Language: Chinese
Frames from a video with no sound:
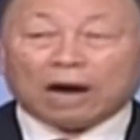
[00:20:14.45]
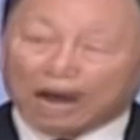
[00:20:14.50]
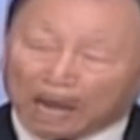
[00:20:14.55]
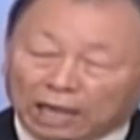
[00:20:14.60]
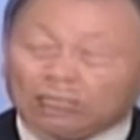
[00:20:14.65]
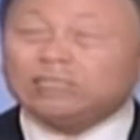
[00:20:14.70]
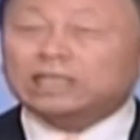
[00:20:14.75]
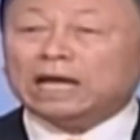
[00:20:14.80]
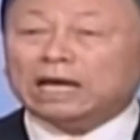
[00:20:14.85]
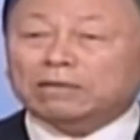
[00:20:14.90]
你
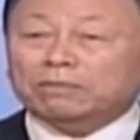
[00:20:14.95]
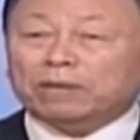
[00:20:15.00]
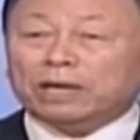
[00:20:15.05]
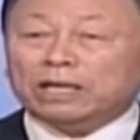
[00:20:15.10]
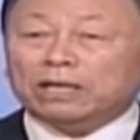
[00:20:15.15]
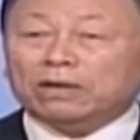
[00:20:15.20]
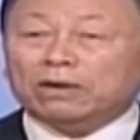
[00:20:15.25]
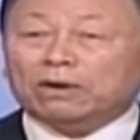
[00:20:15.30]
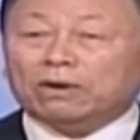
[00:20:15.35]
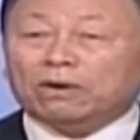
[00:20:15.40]
就
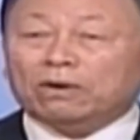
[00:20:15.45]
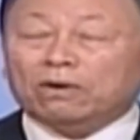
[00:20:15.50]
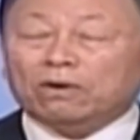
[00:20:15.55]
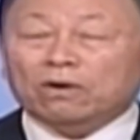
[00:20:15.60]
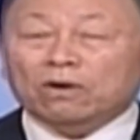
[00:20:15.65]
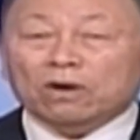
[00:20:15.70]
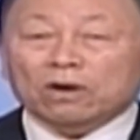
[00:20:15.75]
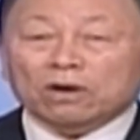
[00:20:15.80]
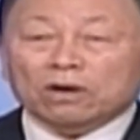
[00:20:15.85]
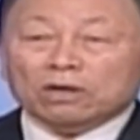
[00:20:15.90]
夸过什
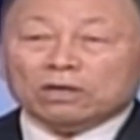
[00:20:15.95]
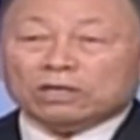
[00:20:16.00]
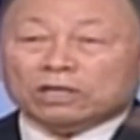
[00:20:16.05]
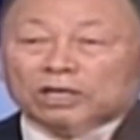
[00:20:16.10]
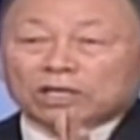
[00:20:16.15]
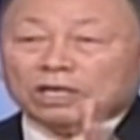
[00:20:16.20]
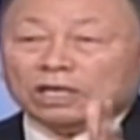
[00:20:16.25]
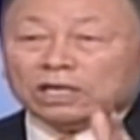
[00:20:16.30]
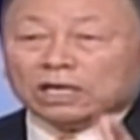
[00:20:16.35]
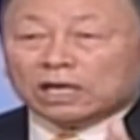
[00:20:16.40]
么，
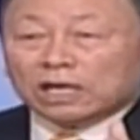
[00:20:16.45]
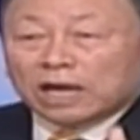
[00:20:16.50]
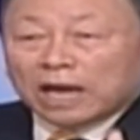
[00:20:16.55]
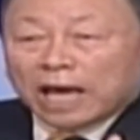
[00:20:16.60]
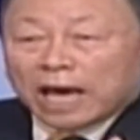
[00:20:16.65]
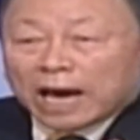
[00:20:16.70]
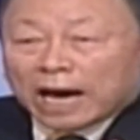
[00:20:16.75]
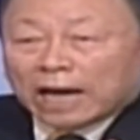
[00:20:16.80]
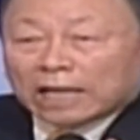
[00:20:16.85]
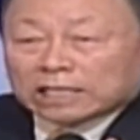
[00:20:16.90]
你
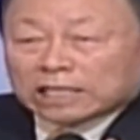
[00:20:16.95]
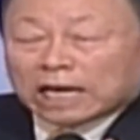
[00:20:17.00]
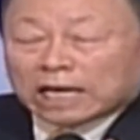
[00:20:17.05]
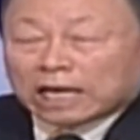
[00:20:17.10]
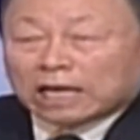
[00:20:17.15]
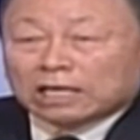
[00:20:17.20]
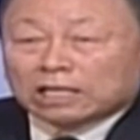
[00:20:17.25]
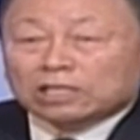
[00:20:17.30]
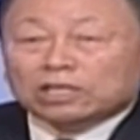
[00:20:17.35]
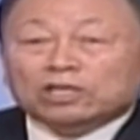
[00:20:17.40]
这样做
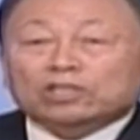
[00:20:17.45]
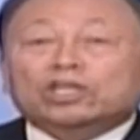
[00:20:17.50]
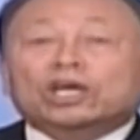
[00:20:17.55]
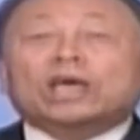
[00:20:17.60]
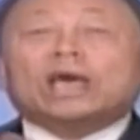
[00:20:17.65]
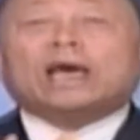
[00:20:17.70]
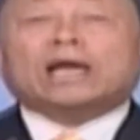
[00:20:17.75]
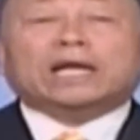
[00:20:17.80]
行吗？